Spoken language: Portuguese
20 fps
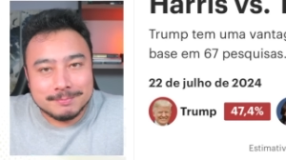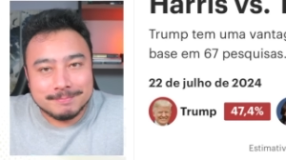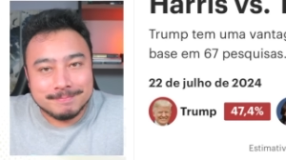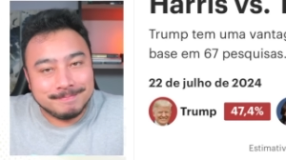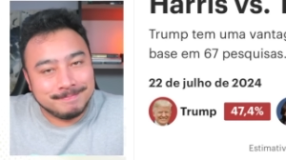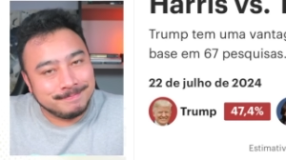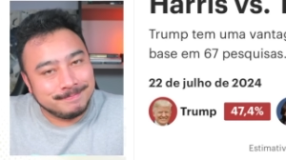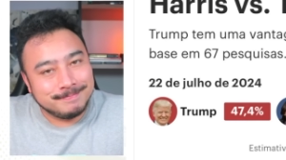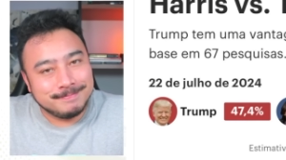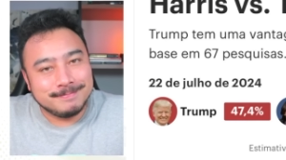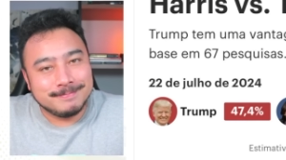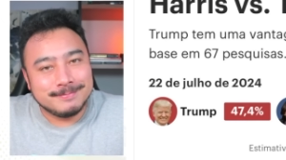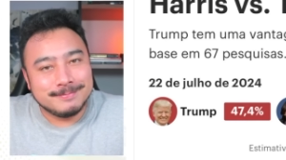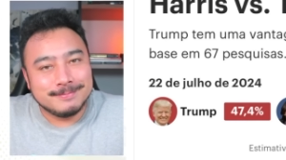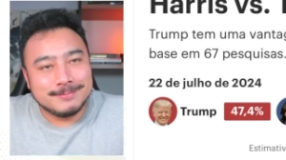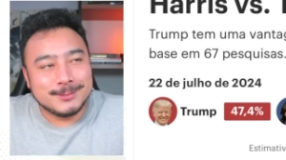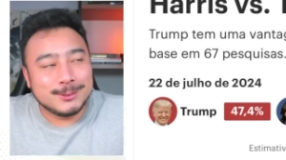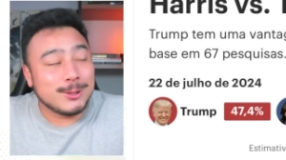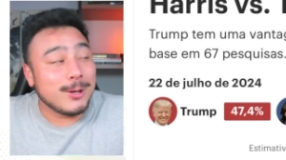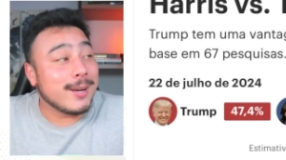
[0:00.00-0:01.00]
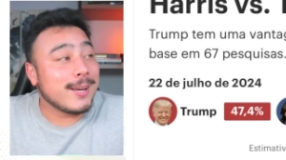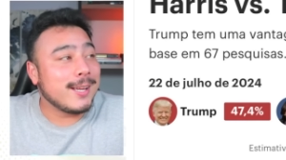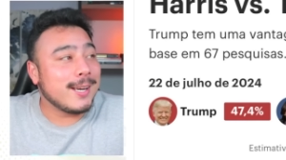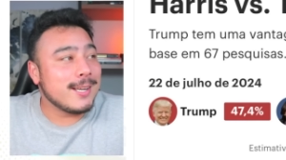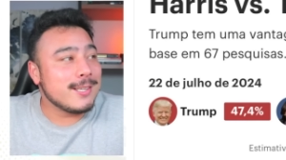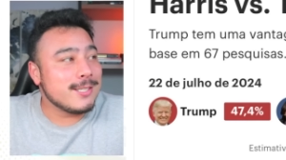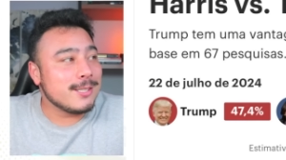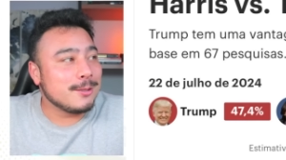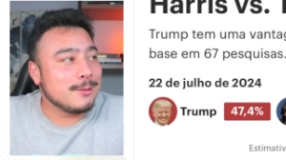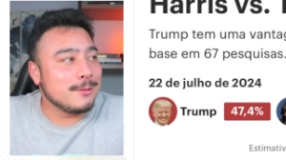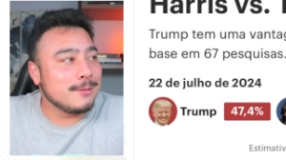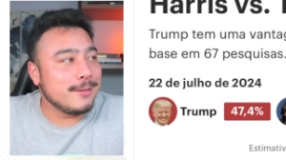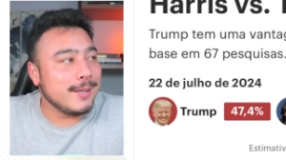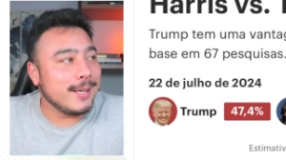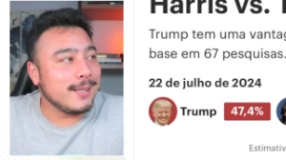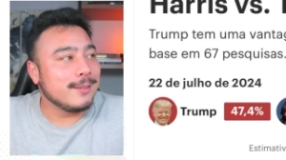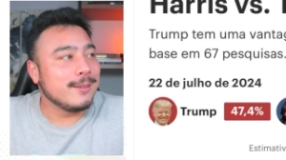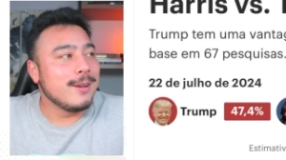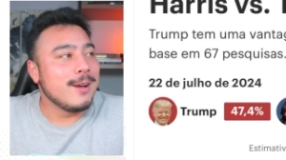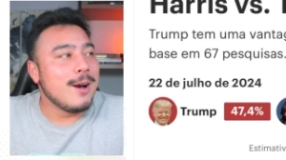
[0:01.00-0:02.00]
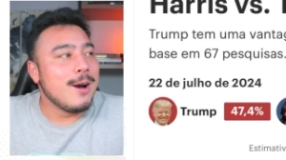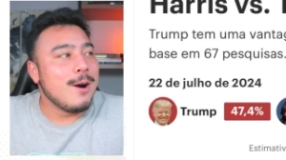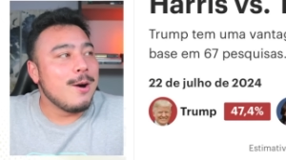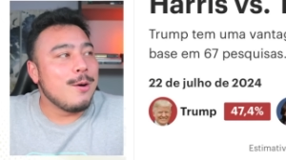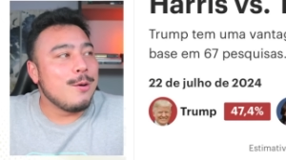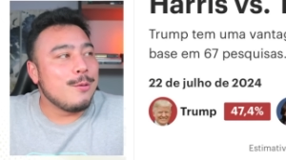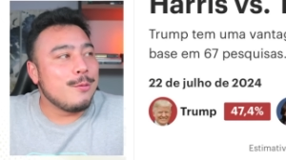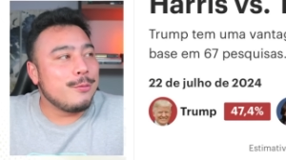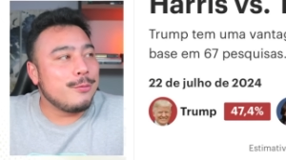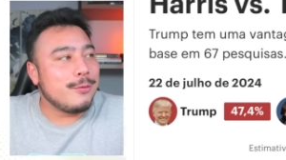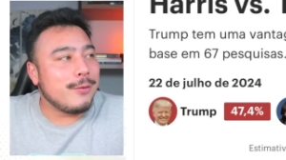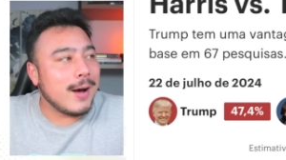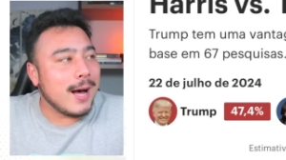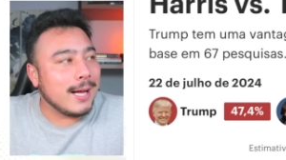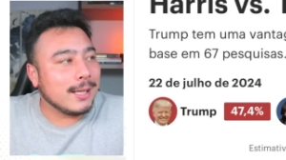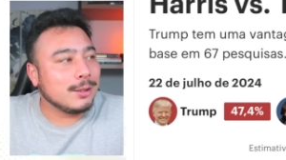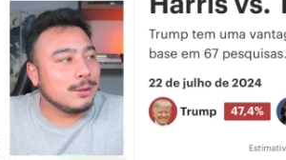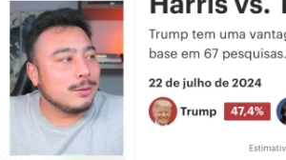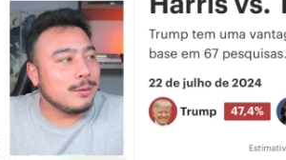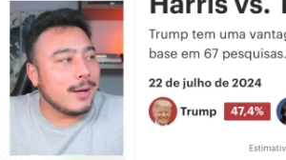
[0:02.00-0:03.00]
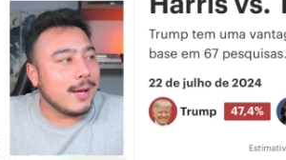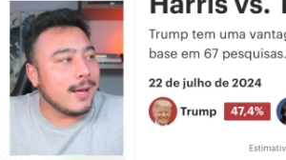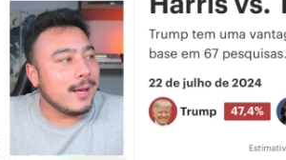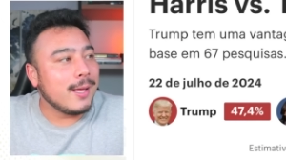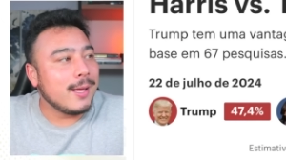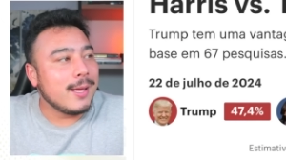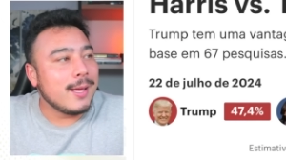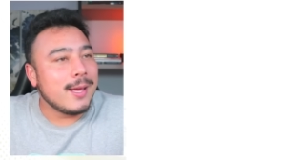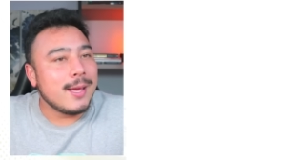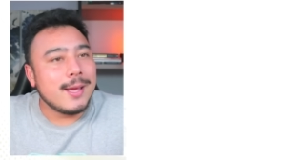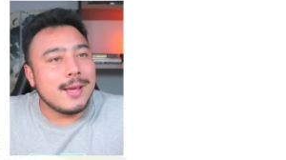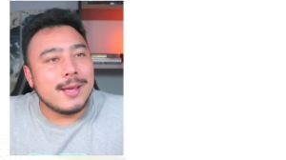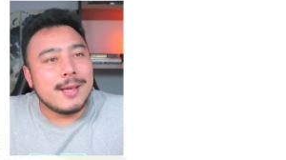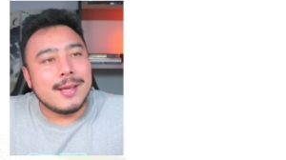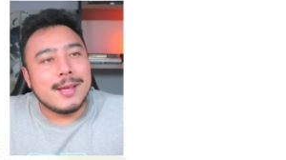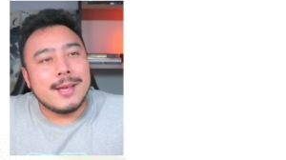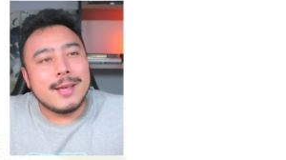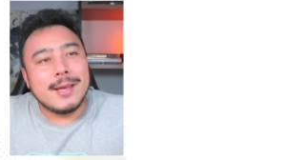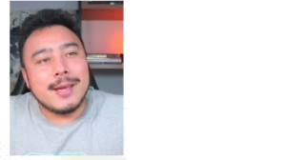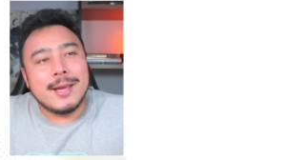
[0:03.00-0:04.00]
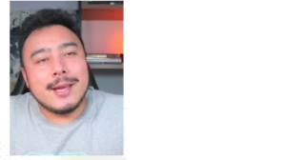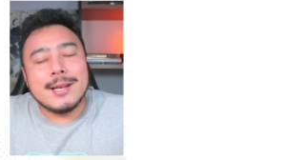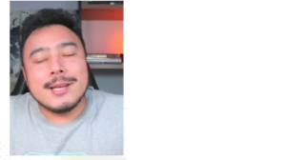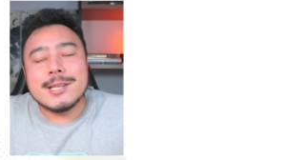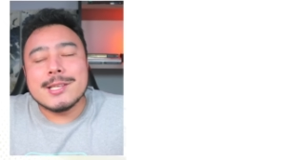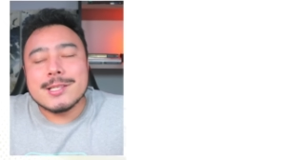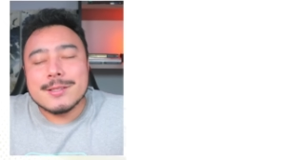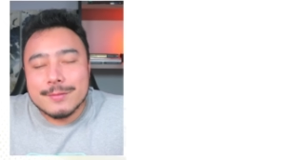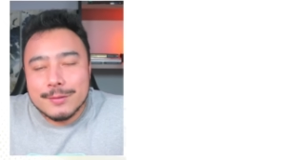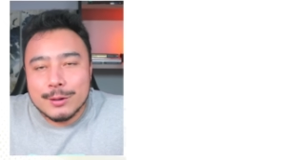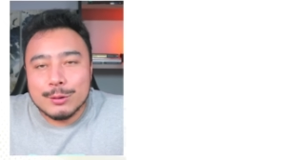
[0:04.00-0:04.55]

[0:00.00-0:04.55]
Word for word: Hum, só acredito vendo. O fato é, eles vão